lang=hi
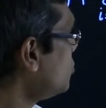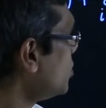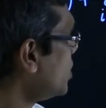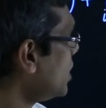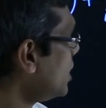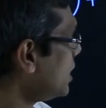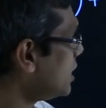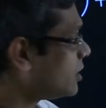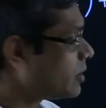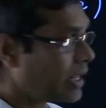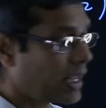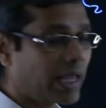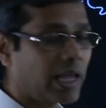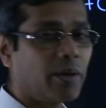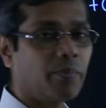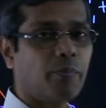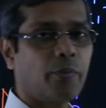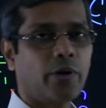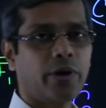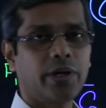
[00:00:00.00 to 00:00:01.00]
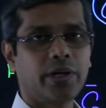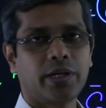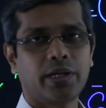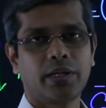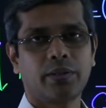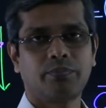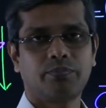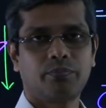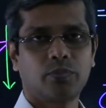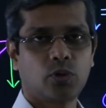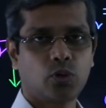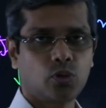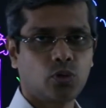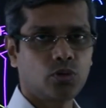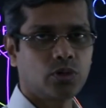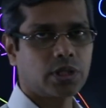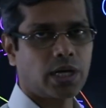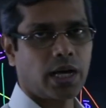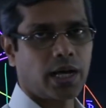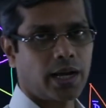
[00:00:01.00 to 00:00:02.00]
जो कि इस ए पॉइंट के
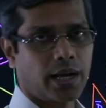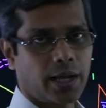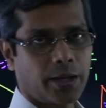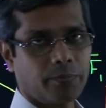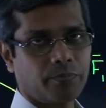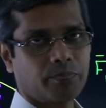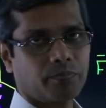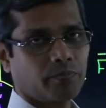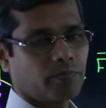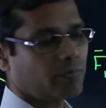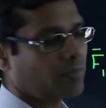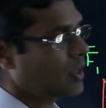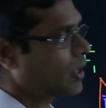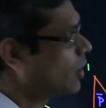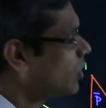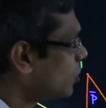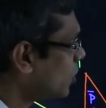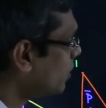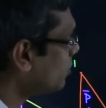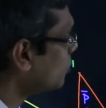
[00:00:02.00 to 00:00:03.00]
थ्रू जा रहा है तो